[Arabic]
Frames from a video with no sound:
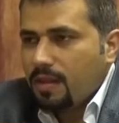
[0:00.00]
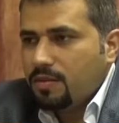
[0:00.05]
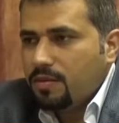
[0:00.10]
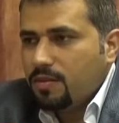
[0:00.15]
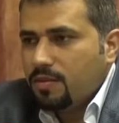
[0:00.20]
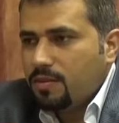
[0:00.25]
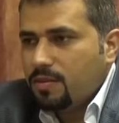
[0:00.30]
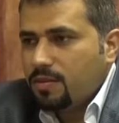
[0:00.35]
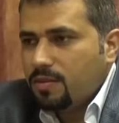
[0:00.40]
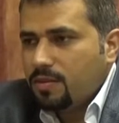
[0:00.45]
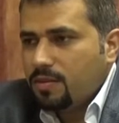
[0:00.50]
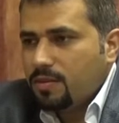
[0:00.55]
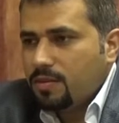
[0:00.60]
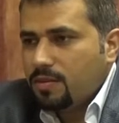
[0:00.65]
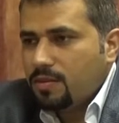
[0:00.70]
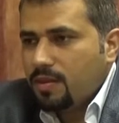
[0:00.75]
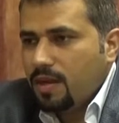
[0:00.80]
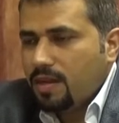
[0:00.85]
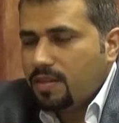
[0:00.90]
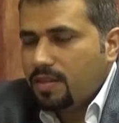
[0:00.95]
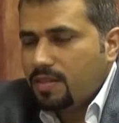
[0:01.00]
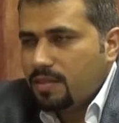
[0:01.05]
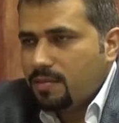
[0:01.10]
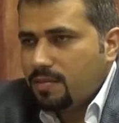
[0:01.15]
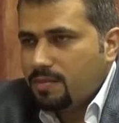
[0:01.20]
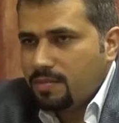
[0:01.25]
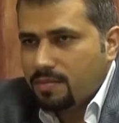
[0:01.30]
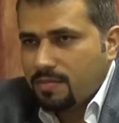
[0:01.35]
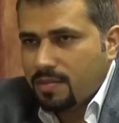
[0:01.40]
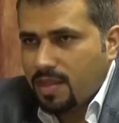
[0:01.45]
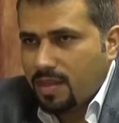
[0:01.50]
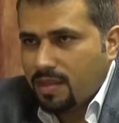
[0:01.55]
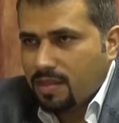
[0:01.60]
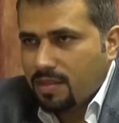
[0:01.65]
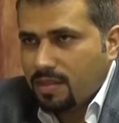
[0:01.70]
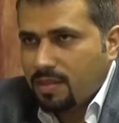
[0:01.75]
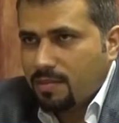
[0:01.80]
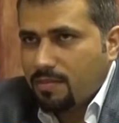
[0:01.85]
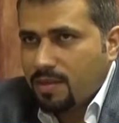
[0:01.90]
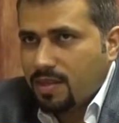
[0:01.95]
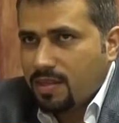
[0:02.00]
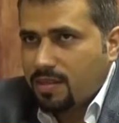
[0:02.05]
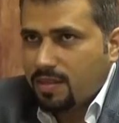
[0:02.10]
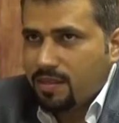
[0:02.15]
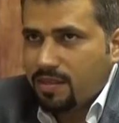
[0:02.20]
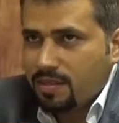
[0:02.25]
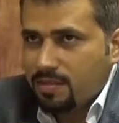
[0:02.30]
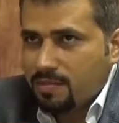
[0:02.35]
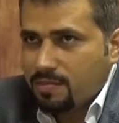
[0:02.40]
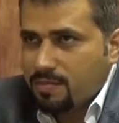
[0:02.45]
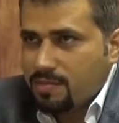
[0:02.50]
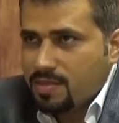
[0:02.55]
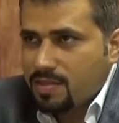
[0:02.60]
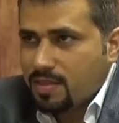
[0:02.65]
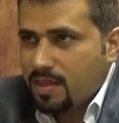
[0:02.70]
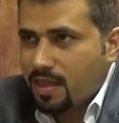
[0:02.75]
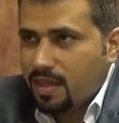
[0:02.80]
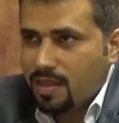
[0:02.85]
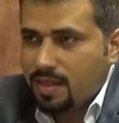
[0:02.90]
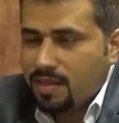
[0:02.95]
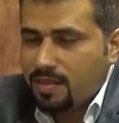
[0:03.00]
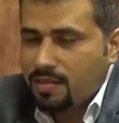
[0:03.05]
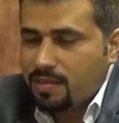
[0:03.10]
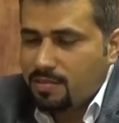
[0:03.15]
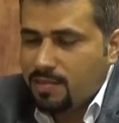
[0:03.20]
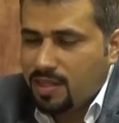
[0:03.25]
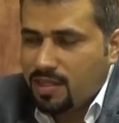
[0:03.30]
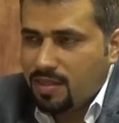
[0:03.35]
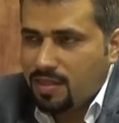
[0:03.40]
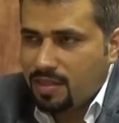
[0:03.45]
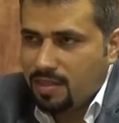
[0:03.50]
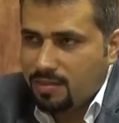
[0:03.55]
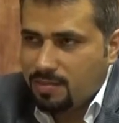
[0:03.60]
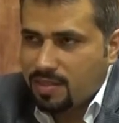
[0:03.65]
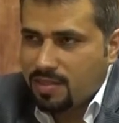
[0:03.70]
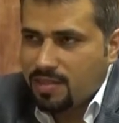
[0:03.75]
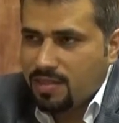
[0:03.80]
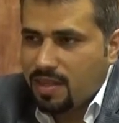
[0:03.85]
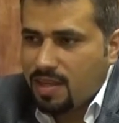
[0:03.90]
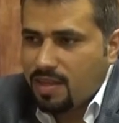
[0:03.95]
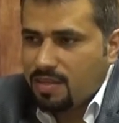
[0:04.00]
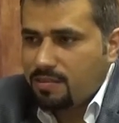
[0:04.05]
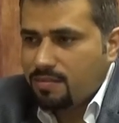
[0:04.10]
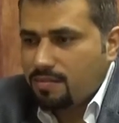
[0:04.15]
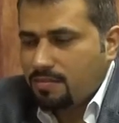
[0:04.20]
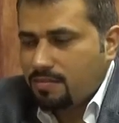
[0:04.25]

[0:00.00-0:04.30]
وأي شيء يعني يتضمن بالصحية بالصيانة